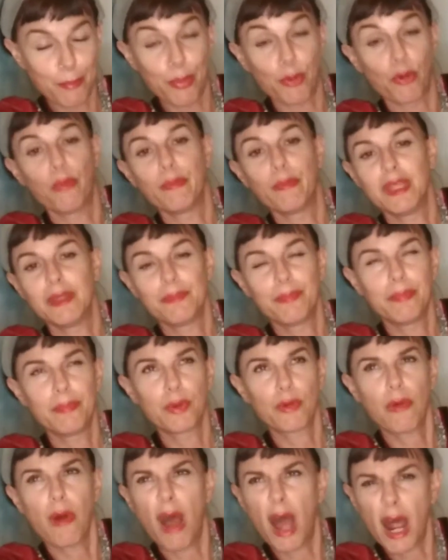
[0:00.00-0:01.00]
Promi-
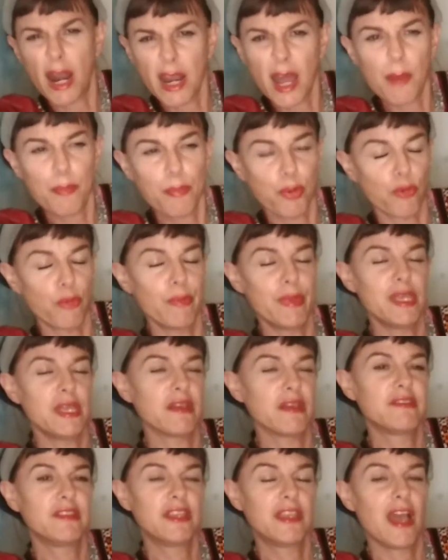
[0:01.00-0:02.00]
Proana,
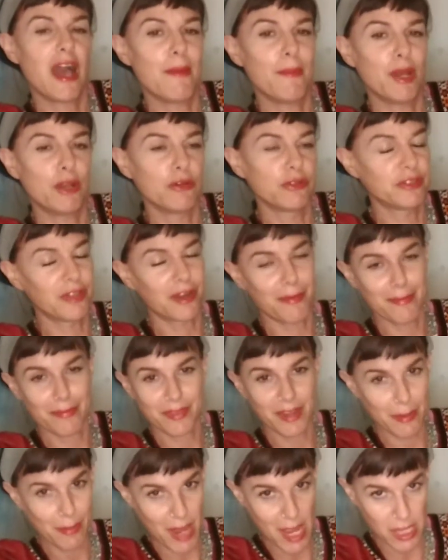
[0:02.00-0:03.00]
Promia si chiamano, tre-
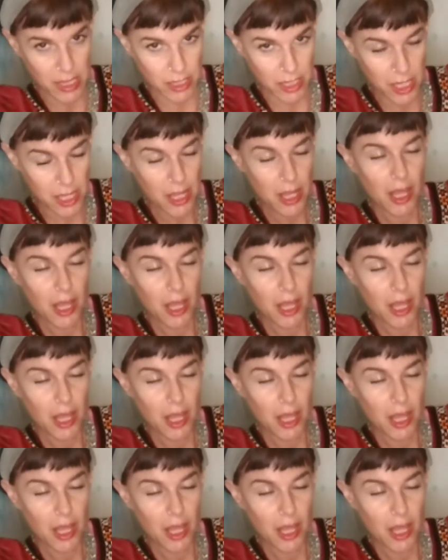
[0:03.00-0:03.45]
tremendi,